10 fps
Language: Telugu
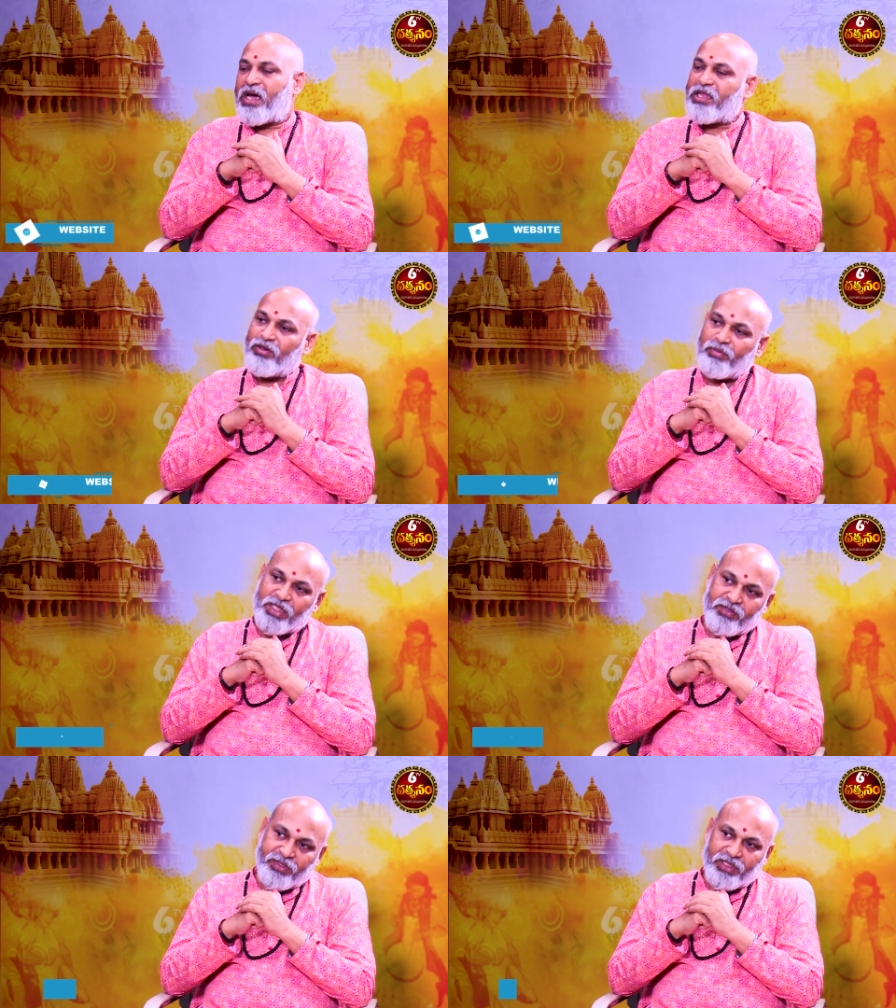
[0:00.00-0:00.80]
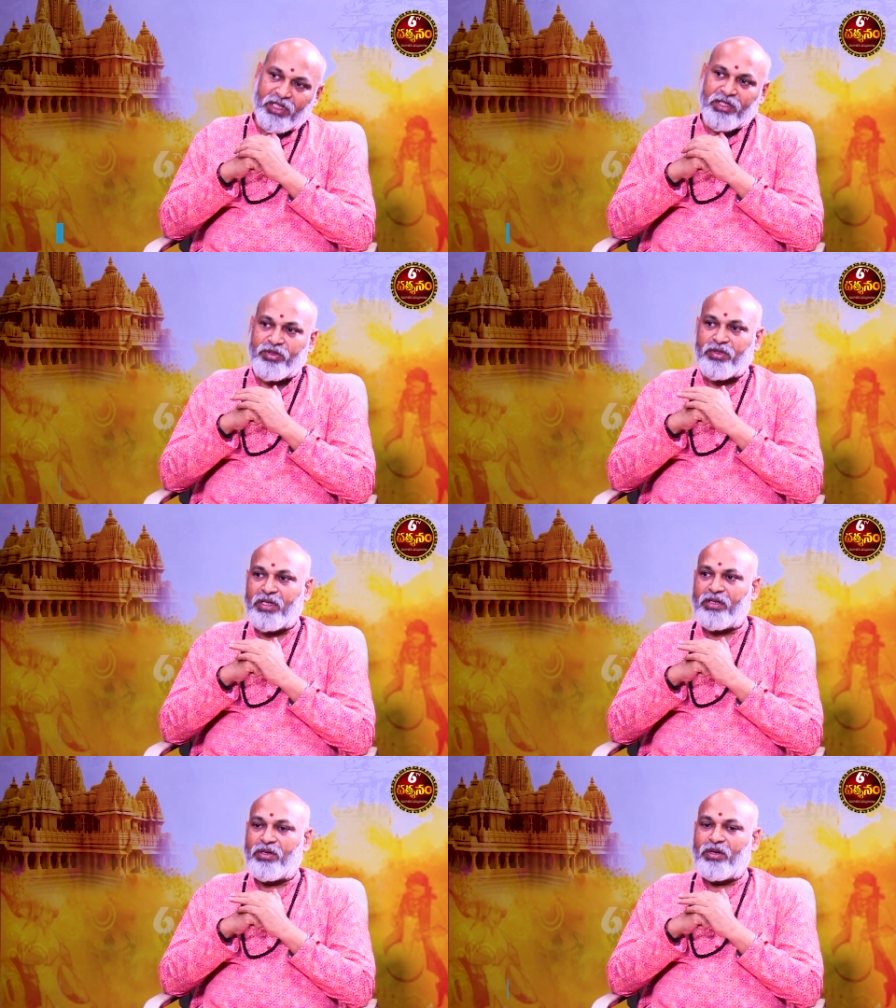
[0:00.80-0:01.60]
అది కూడా మంచి ఫలితాలు
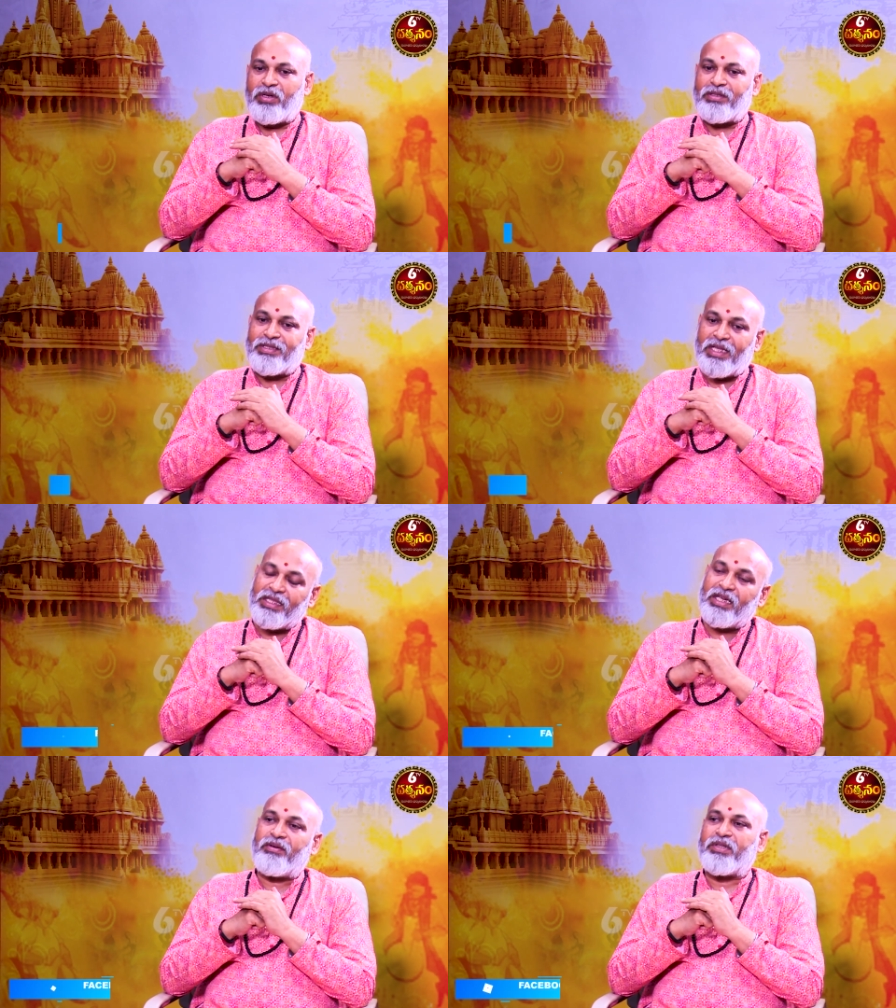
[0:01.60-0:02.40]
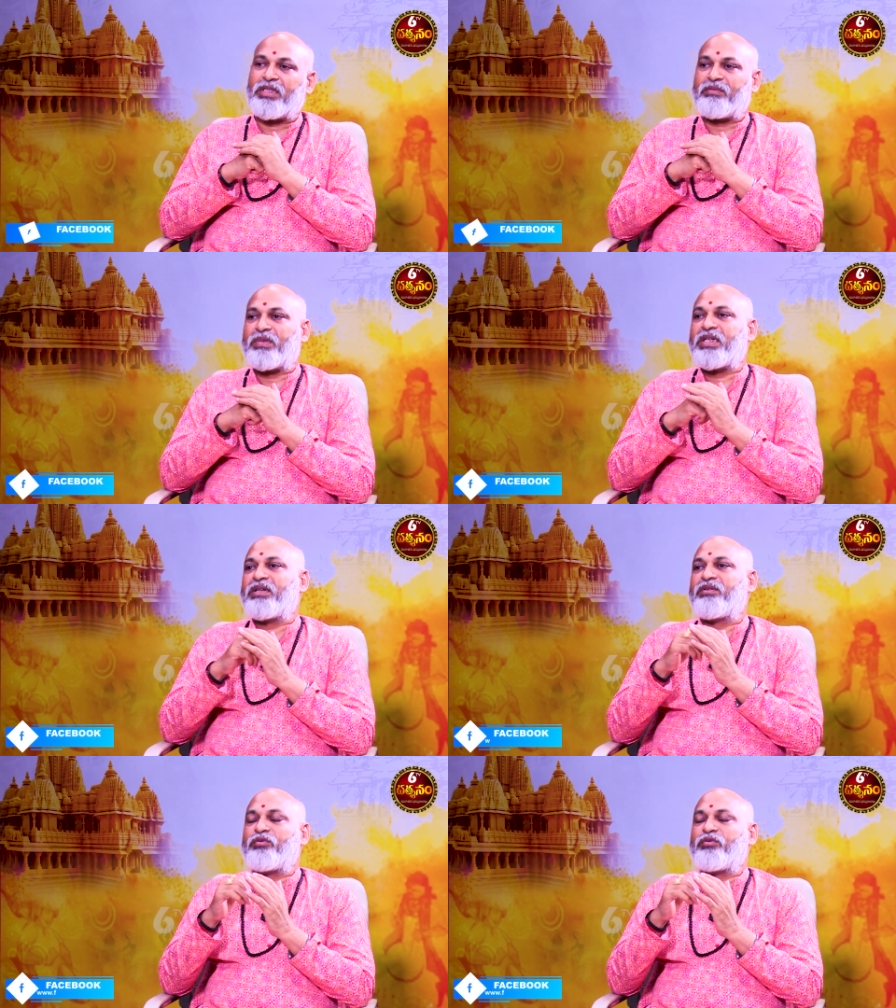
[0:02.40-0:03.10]
ఇస్తుంది సంధ్యావందనం అంటే